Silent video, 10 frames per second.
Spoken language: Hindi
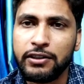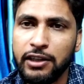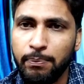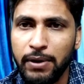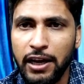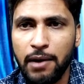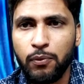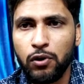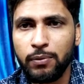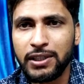जब भी
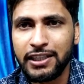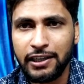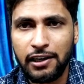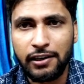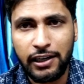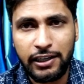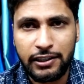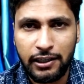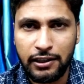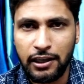आप कोई भी सिग्नल
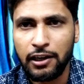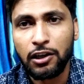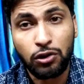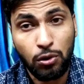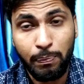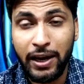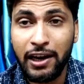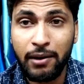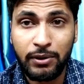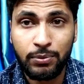रिलीज़ करते हैं तो
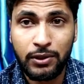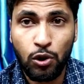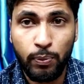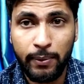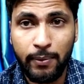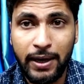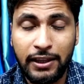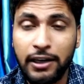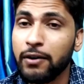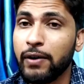पहले हम इसमें टॉपिक में
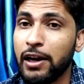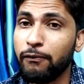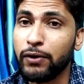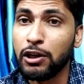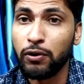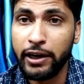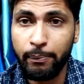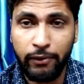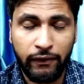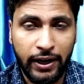बात करने वाले विदाउट
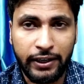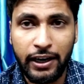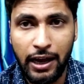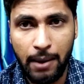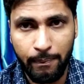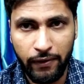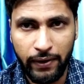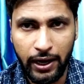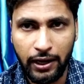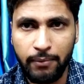डैम्पिंग फैक्टर
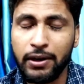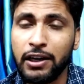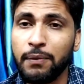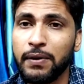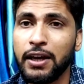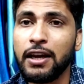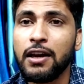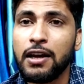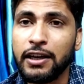एम्पलीफायर की मतलब कि